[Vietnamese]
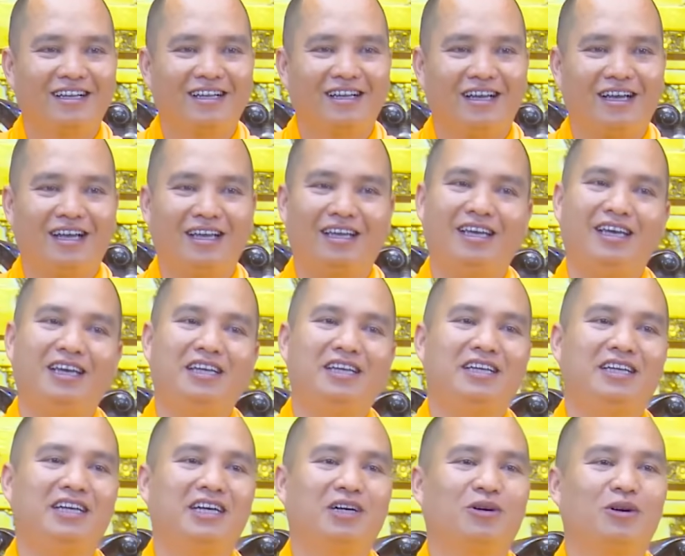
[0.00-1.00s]
Hay ít
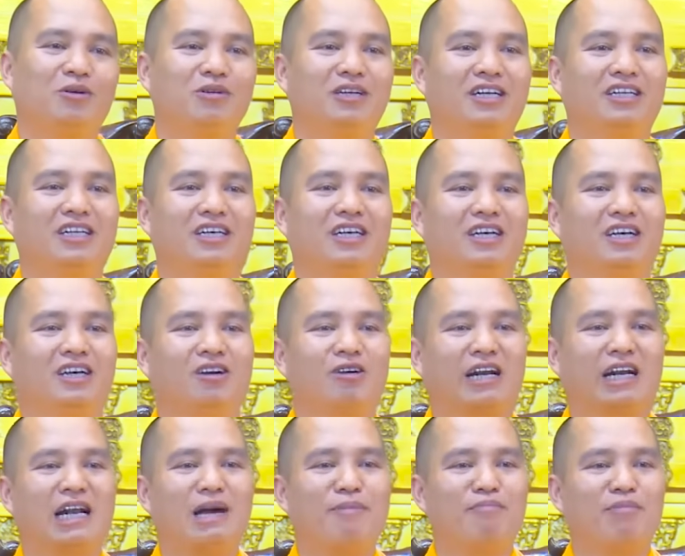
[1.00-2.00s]
nhiều ông được gì
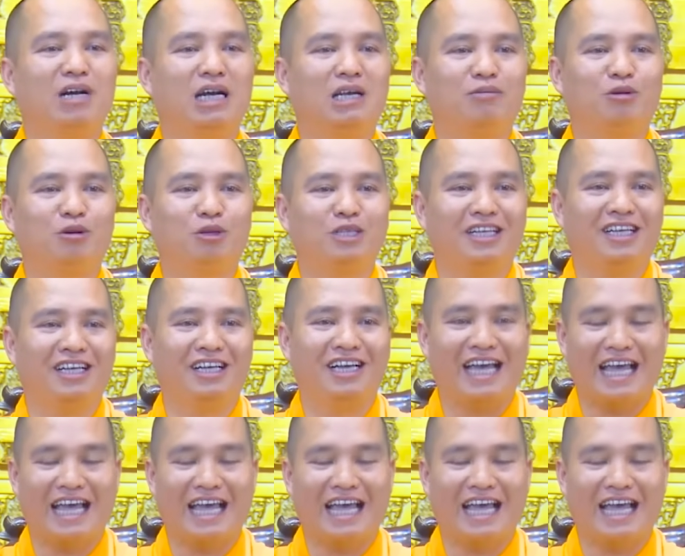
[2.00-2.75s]
khoảng năm mười phút gì,